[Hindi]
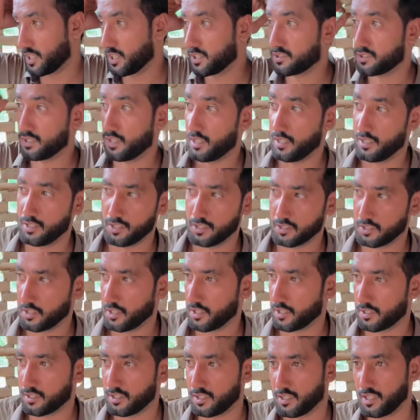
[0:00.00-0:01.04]
गए साले ने
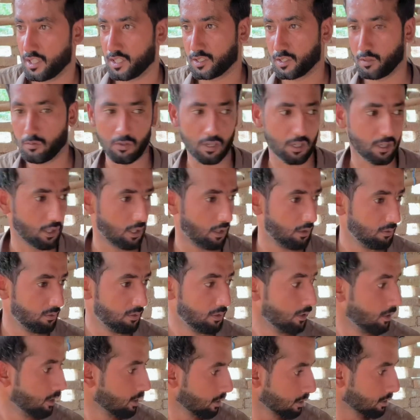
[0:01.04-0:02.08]
देख लिया था वरना
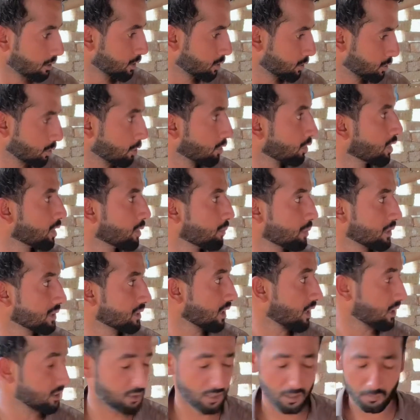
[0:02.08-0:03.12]
किसी को नहीं
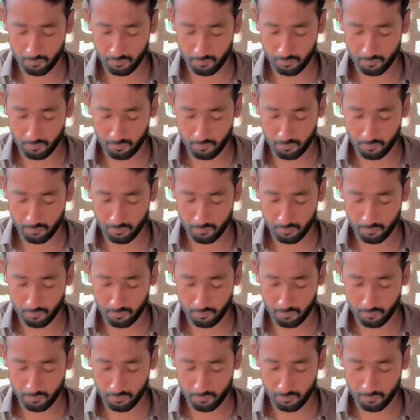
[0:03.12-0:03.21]
बताता